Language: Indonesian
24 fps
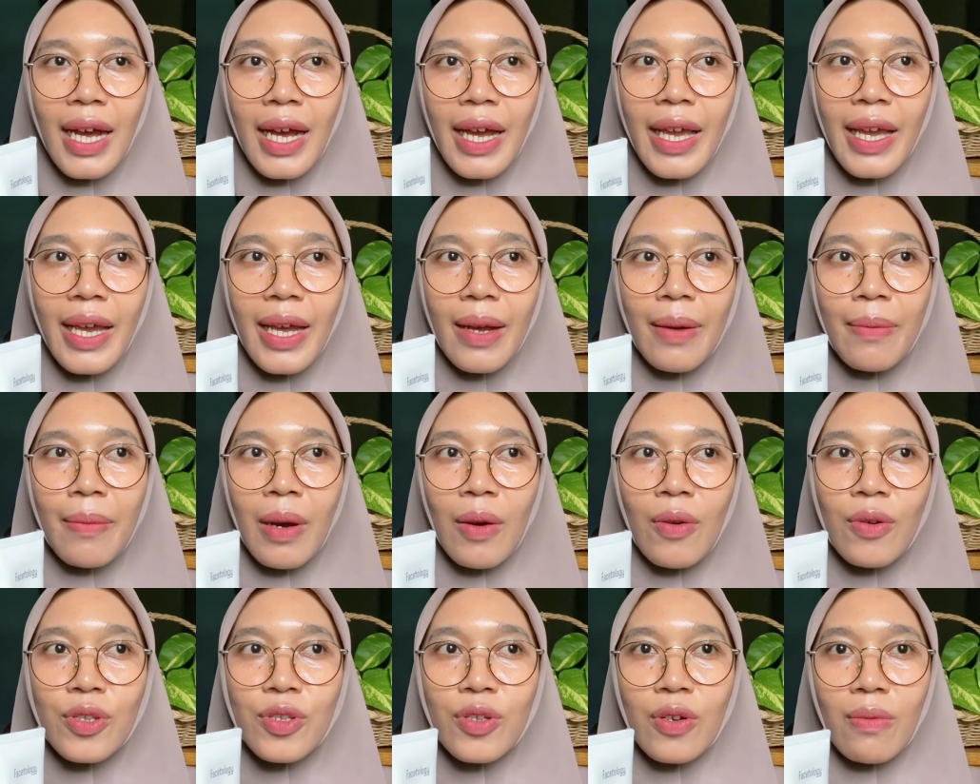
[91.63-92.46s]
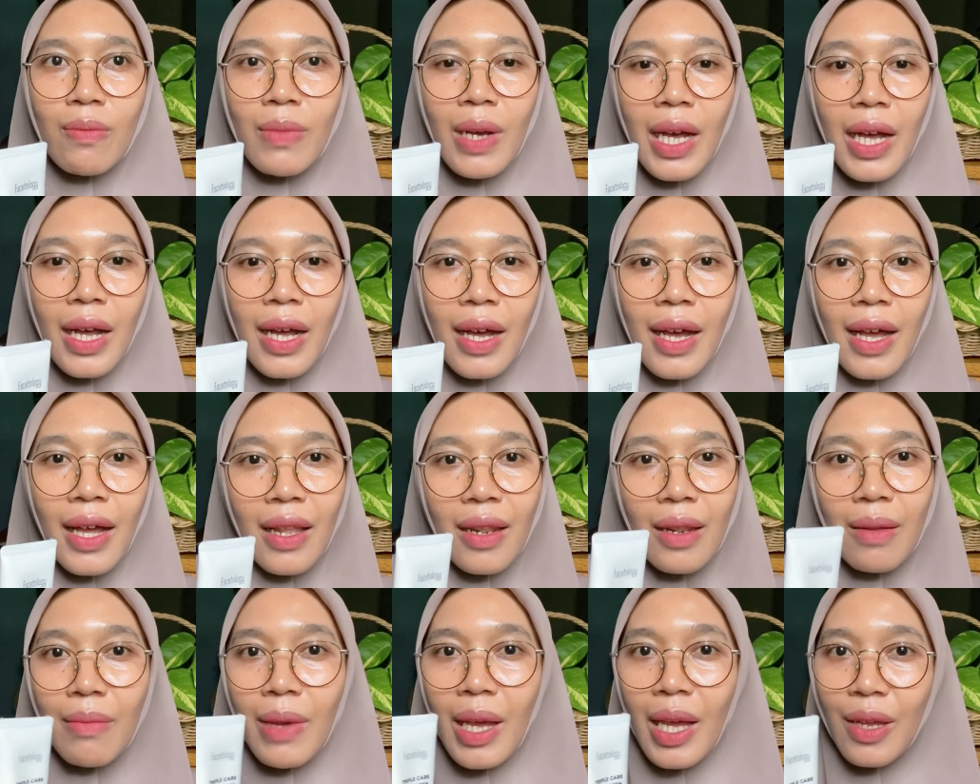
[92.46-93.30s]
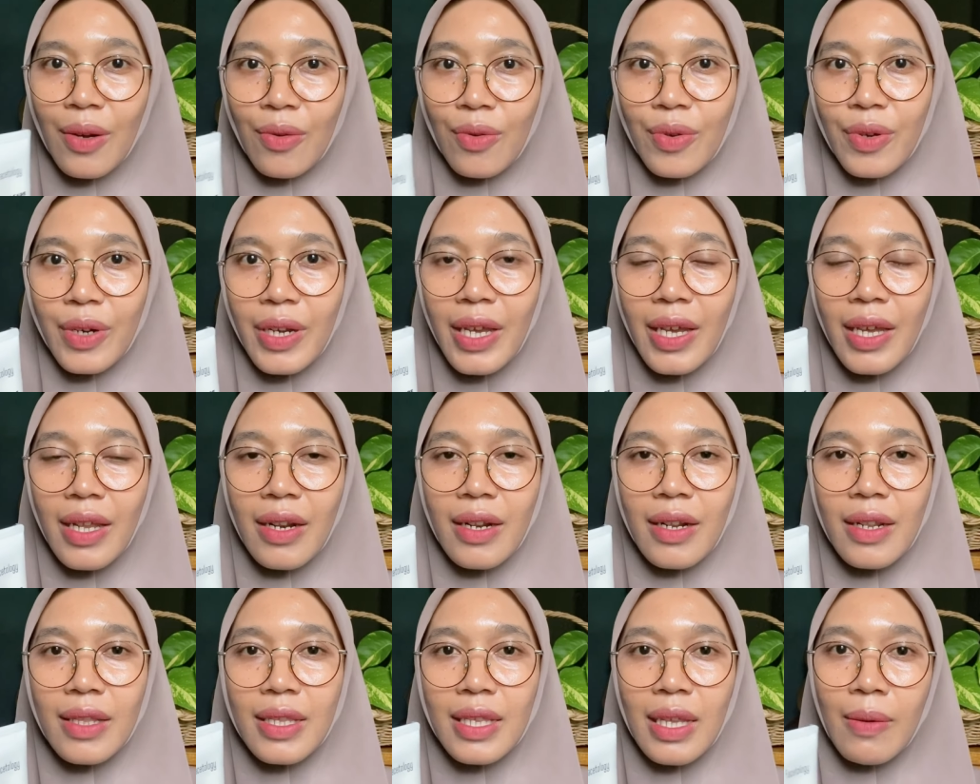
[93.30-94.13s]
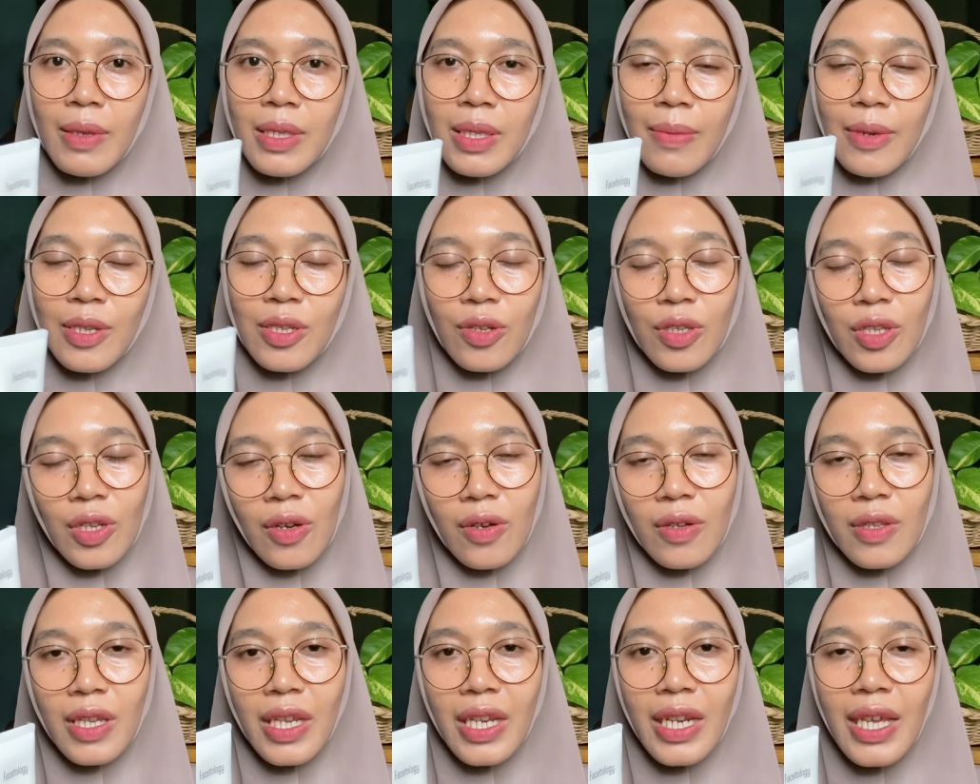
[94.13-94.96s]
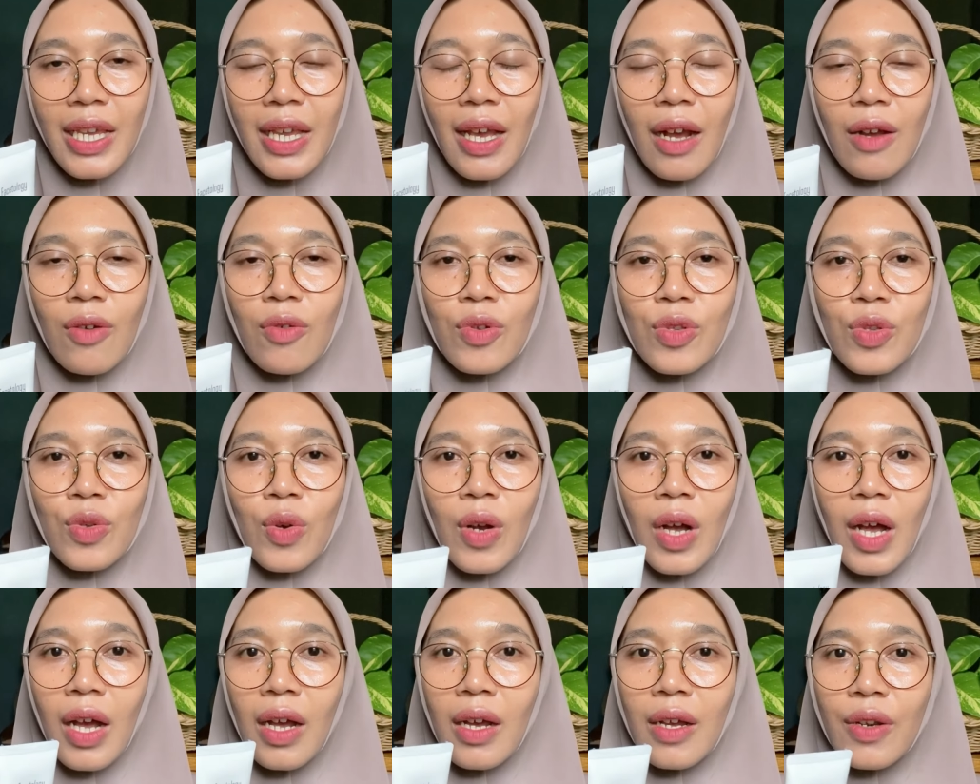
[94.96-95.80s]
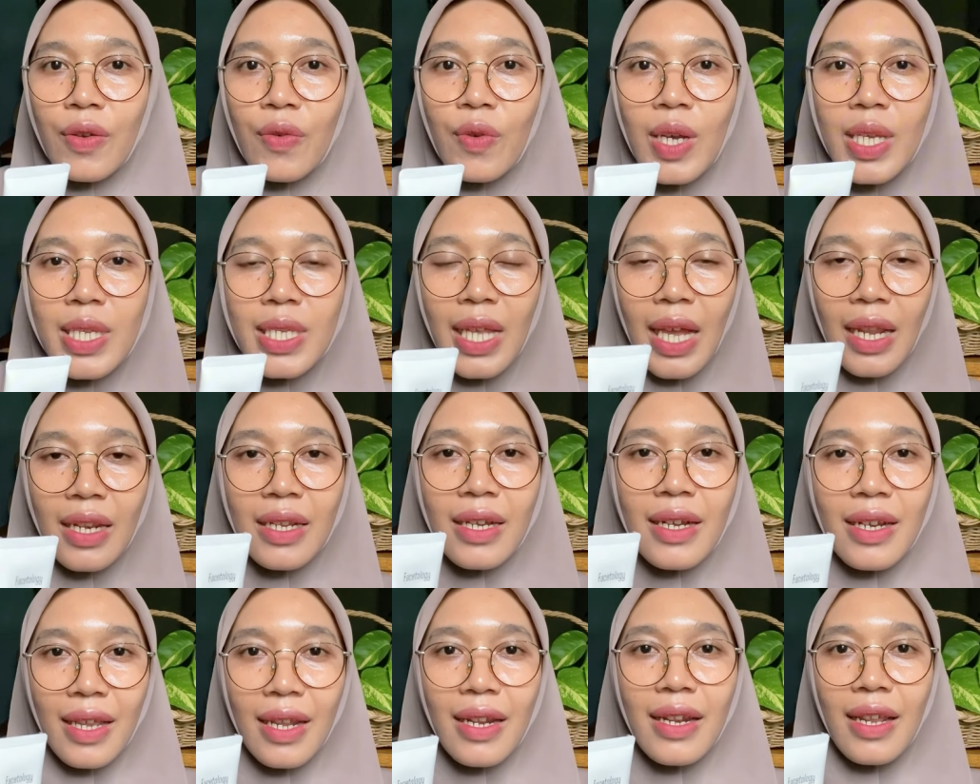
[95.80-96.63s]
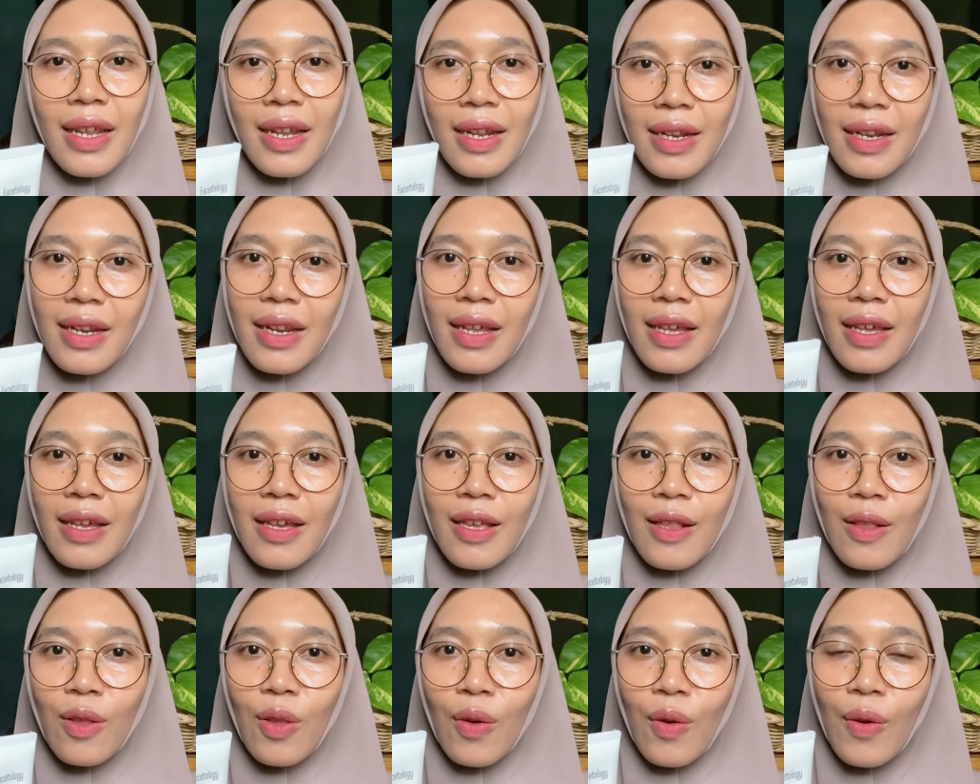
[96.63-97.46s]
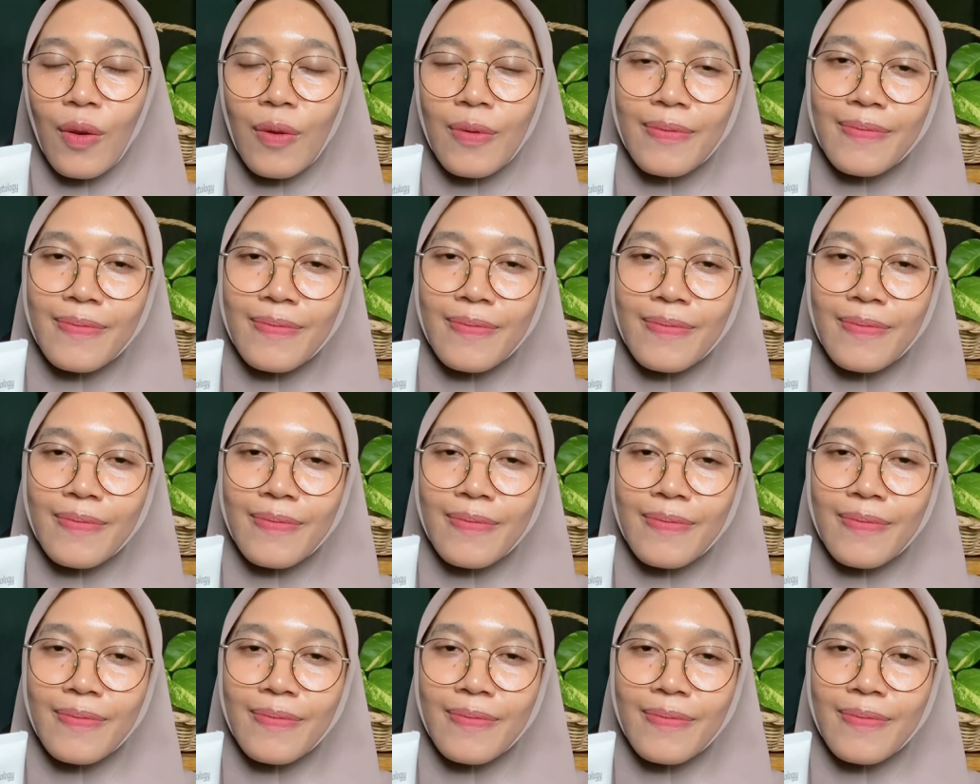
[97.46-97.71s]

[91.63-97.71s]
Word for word: kayak mau coba hal baru dan sama-sama cocok Jadi aku suka kedua sunscreen ini gitu